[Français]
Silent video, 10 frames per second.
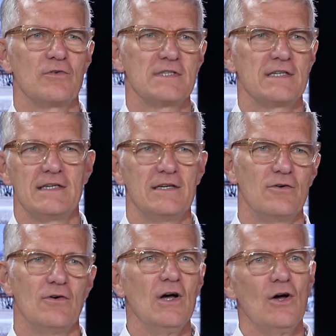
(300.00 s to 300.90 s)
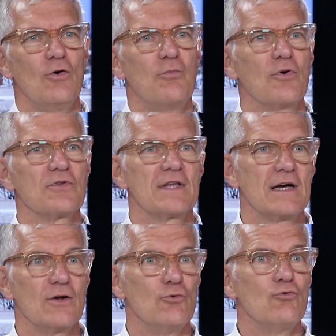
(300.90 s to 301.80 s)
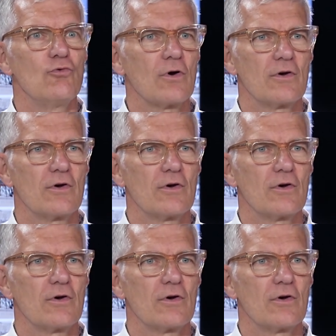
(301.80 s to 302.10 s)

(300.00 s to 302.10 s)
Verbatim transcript: aussi euh, euh, Pantin, Lourdes,